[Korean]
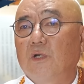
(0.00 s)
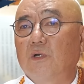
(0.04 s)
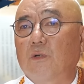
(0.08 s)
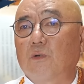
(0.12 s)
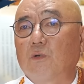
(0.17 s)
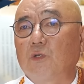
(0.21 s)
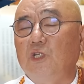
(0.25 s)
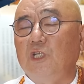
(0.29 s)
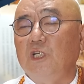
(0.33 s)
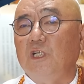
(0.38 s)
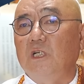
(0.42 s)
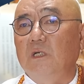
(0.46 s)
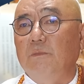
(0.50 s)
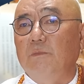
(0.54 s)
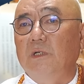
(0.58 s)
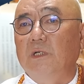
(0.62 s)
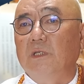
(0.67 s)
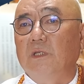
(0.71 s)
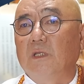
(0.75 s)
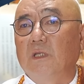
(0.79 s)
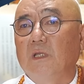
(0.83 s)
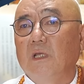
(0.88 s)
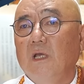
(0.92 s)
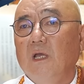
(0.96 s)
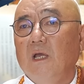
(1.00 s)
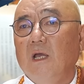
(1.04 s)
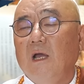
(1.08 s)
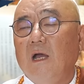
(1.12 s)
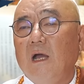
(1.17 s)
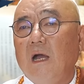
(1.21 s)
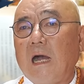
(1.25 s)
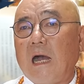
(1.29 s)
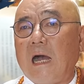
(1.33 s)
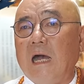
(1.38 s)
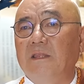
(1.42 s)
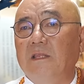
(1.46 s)
그리고 지금은
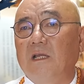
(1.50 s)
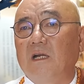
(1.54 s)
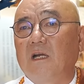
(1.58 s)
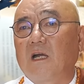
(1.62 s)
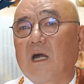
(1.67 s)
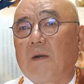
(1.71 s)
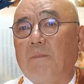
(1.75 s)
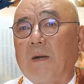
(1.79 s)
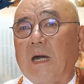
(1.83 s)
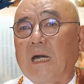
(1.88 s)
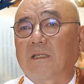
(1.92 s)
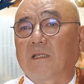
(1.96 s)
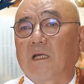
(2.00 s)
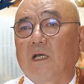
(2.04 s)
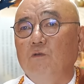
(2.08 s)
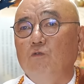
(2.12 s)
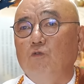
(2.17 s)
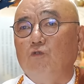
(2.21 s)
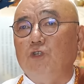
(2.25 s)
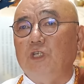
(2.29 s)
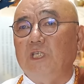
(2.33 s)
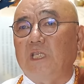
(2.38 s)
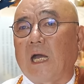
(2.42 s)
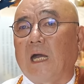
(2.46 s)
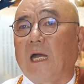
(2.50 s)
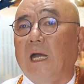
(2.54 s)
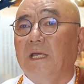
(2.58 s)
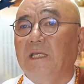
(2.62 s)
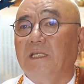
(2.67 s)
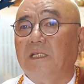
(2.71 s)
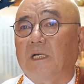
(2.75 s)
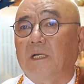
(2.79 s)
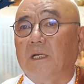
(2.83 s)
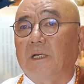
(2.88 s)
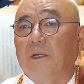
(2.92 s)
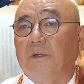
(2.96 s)
하늘과 바다, 육지 다가
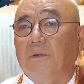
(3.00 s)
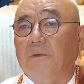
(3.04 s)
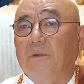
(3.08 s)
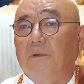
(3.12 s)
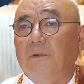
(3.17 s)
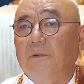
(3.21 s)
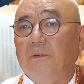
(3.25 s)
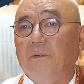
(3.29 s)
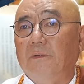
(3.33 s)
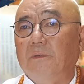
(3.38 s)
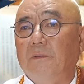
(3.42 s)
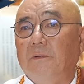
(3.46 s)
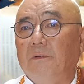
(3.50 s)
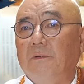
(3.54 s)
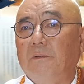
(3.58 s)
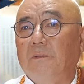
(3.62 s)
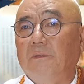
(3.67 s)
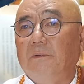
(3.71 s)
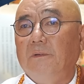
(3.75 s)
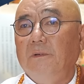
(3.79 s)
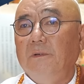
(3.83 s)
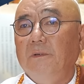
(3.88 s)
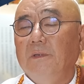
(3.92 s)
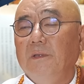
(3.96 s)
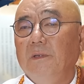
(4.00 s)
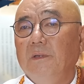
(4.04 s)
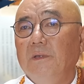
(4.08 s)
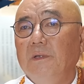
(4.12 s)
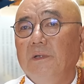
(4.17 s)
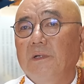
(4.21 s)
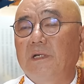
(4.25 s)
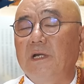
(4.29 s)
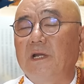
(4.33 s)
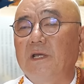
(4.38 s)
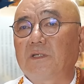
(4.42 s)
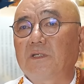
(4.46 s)
있잖아요. 네, 맞습니다.
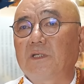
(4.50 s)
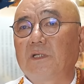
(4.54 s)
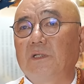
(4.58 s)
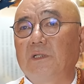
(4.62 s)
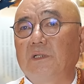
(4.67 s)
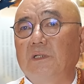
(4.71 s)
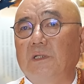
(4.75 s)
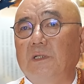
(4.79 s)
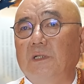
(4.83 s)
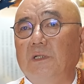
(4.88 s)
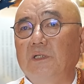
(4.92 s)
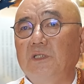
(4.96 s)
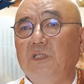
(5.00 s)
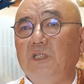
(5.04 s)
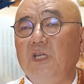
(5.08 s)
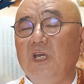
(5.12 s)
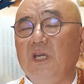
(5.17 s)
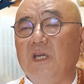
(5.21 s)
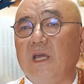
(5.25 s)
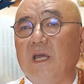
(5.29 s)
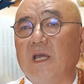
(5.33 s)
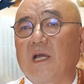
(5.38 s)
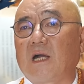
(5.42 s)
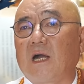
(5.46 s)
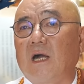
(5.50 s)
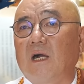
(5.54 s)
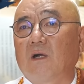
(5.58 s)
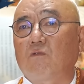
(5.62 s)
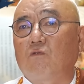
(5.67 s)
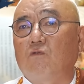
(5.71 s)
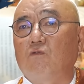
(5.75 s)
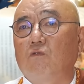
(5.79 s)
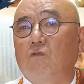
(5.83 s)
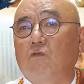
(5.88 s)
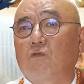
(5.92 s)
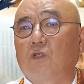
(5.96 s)
그래서 어, 세계
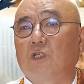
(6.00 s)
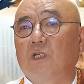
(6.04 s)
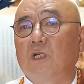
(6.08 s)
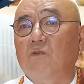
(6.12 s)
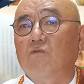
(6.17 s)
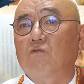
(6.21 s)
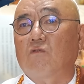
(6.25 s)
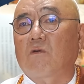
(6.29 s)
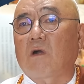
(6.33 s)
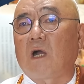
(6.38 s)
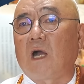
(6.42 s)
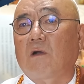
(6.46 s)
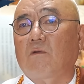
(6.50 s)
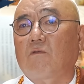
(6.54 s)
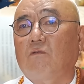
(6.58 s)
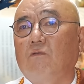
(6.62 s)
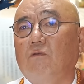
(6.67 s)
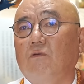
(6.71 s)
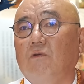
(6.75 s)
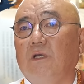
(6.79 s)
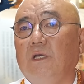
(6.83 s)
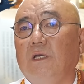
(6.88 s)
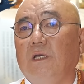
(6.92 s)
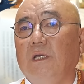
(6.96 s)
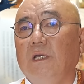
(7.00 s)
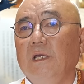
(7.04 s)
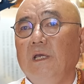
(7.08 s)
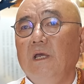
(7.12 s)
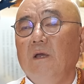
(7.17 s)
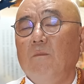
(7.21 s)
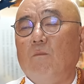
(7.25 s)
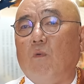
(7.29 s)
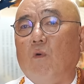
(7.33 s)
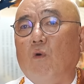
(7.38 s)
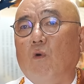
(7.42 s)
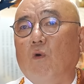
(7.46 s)
각국, 전국 각국의
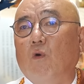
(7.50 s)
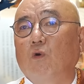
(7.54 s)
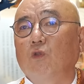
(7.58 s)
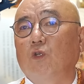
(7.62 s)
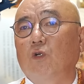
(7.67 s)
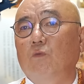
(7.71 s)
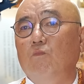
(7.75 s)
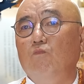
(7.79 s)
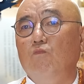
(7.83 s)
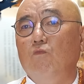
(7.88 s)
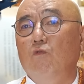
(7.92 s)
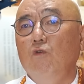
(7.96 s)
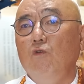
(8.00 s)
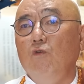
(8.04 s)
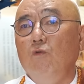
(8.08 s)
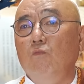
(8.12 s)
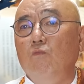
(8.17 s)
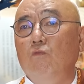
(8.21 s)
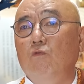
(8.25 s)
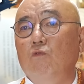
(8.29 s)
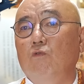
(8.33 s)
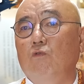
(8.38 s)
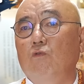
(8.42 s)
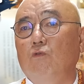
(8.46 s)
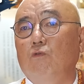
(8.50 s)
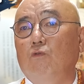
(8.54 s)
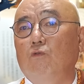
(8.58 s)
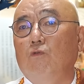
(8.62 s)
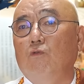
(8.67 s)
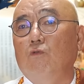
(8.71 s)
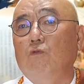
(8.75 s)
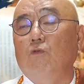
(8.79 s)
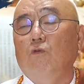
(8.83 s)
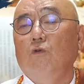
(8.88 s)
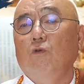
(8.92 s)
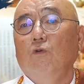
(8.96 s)
모든
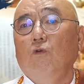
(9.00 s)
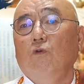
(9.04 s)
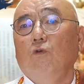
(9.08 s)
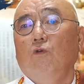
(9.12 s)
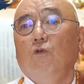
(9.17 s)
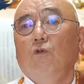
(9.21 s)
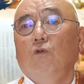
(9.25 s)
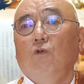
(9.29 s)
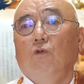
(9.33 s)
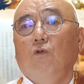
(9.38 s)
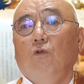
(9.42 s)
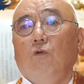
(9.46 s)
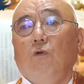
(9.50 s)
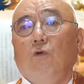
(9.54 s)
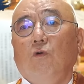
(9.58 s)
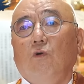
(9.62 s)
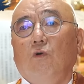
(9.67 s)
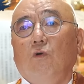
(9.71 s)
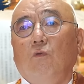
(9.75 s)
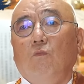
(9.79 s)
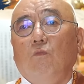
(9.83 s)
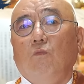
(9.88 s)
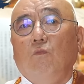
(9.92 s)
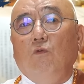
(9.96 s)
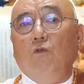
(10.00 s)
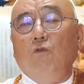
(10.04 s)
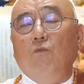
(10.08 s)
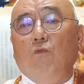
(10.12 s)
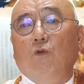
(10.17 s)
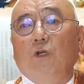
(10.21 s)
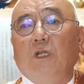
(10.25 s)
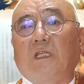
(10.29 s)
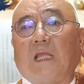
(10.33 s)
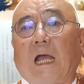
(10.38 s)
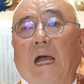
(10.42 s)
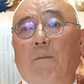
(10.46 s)
물물,
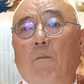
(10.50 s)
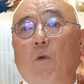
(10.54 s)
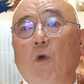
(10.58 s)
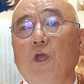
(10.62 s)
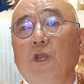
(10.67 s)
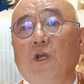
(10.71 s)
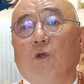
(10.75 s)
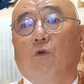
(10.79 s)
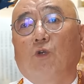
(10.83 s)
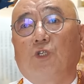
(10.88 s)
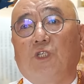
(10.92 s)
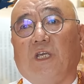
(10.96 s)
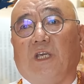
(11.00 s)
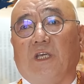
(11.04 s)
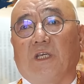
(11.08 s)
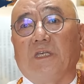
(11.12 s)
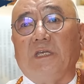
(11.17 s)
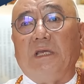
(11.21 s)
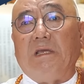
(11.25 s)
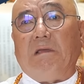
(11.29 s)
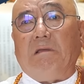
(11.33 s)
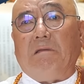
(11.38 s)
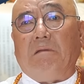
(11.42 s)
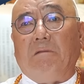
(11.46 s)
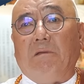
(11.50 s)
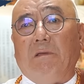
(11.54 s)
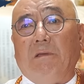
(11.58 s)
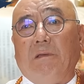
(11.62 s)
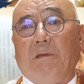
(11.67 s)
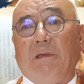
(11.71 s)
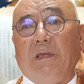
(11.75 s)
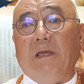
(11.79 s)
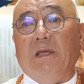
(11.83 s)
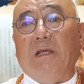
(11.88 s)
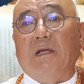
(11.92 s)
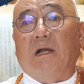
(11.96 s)
물물이 다모이 곳이에요.
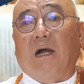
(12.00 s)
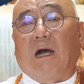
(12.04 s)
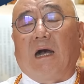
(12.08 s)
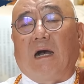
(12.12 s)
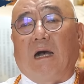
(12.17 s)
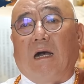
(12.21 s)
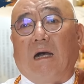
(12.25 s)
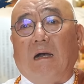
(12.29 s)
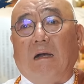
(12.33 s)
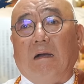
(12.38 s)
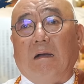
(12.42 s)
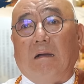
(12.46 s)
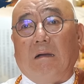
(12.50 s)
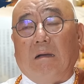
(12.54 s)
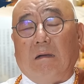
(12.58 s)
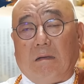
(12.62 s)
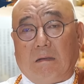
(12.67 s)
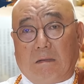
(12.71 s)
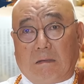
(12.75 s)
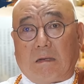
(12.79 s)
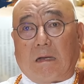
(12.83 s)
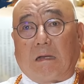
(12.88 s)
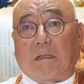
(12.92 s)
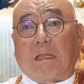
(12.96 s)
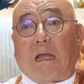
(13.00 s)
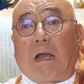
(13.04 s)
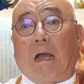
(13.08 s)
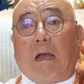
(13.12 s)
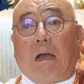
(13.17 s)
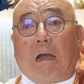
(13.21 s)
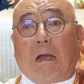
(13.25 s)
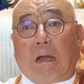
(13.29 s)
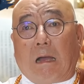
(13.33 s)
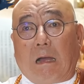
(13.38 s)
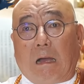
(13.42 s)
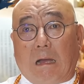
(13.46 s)
인가가
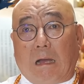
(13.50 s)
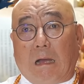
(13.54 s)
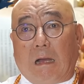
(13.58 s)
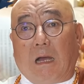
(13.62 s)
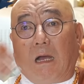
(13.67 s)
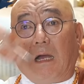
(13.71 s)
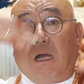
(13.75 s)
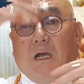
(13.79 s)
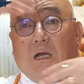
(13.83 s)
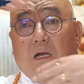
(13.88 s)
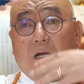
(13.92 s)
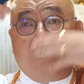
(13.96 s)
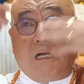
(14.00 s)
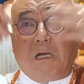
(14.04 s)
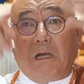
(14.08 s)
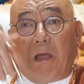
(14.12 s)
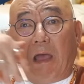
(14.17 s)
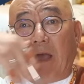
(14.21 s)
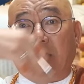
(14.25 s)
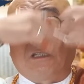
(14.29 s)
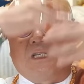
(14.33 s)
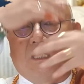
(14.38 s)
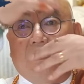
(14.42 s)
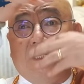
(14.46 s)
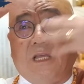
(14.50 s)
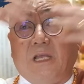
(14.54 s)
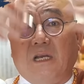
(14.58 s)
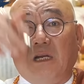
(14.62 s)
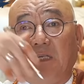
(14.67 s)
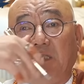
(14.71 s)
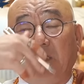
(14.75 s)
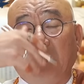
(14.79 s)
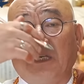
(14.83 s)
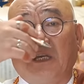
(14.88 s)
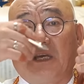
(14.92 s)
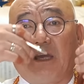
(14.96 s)
다 형성되는
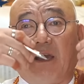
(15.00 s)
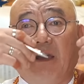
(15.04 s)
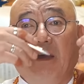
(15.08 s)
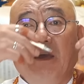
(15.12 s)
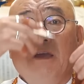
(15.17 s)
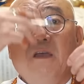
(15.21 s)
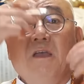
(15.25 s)
것이니까